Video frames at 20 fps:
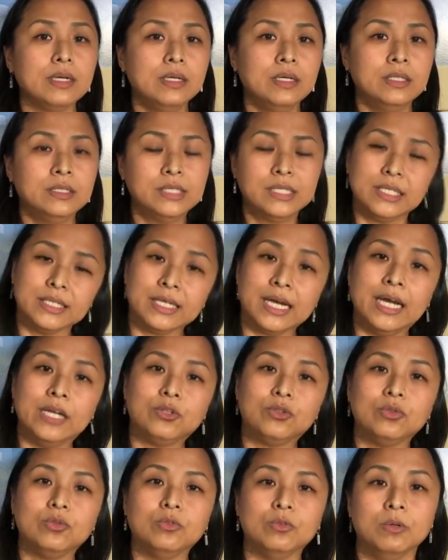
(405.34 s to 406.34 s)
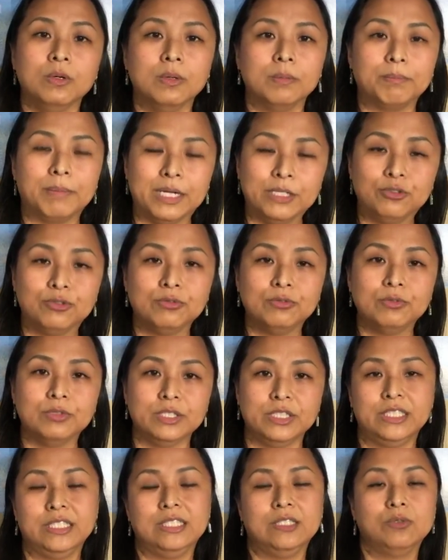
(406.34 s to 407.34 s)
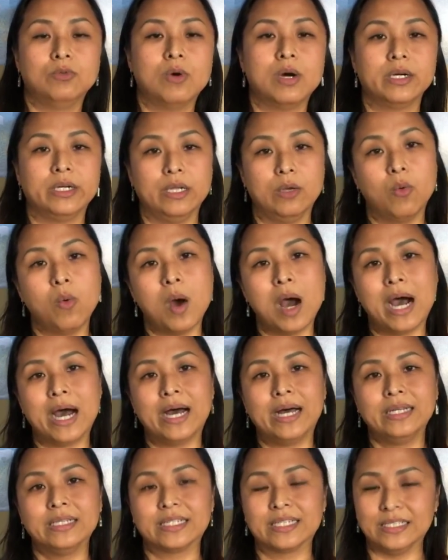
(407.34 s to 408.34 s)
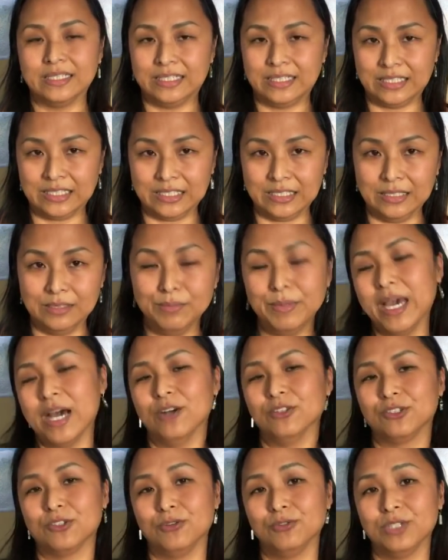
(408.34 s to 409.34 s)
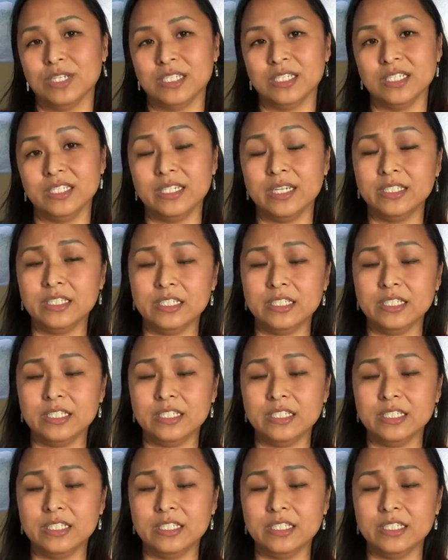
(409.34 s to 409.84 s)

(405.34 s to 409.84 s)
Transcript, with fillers: 这个态度，蛮主，我希望你花个几秒钟的时间、